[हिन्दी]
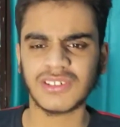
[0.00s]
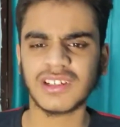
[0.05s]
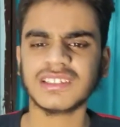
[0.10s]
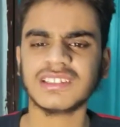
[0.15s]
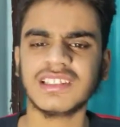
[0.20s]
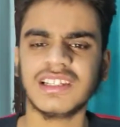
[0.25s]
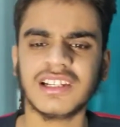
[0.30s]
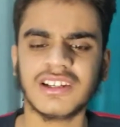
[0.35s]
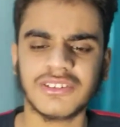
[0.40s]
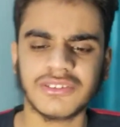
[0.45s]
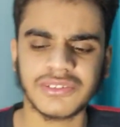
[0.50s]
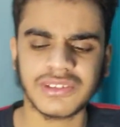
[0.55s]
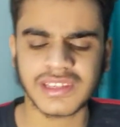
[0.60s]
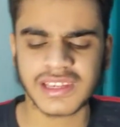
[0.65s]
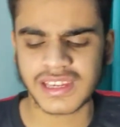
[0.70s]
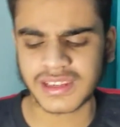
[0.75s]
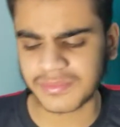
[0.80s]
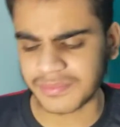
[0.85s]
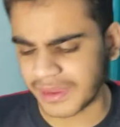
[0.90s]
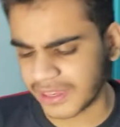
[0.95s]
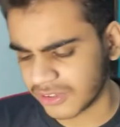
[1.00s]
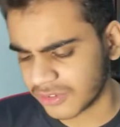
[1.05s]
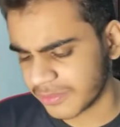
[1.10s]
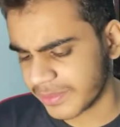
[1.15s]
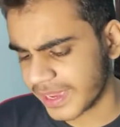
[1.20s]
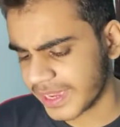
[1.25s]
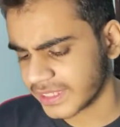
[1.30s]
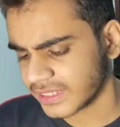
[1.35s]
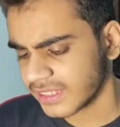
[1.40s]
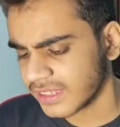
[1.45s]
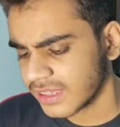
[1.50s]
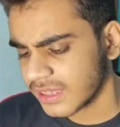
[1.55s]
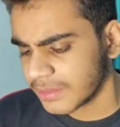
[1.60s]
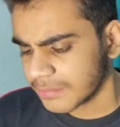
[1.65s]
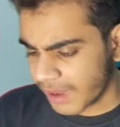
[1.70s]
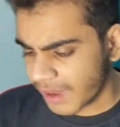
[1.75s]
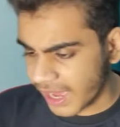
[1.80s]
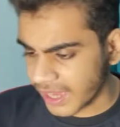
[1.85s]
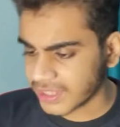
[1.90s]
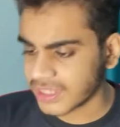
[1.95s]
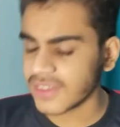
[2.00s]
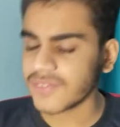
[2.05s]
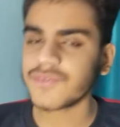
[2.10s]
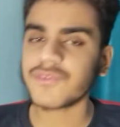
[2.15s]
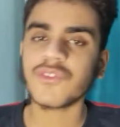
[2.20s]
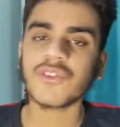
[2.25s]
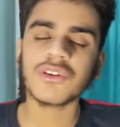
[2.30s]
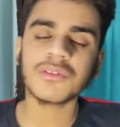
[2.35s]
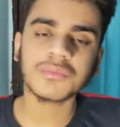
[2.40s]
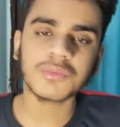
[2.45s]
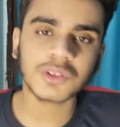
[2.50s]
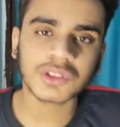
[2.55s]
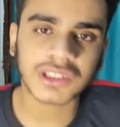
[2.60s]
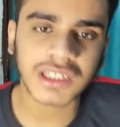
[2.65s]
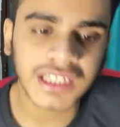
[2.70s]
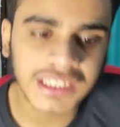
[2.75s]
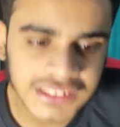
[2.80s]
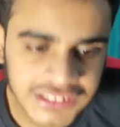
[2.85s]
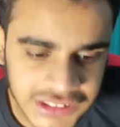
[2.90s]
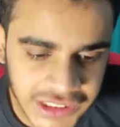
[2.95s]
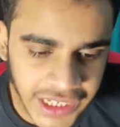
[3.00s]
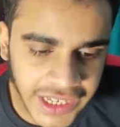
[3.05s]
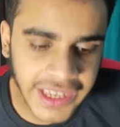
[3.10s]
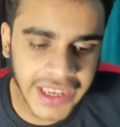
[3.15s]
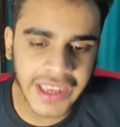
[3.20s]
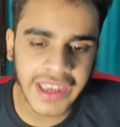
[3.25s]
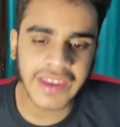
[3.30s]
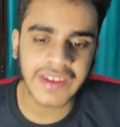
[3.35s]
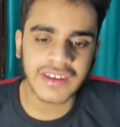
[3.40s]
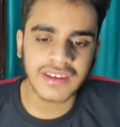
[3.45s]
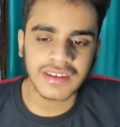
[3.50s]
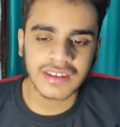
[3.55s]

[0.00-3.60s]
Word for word: थोड़ा सा लेट हुई यार माइक्रोमैक्स बाकी फ़ोन बहुत अच्छे हैं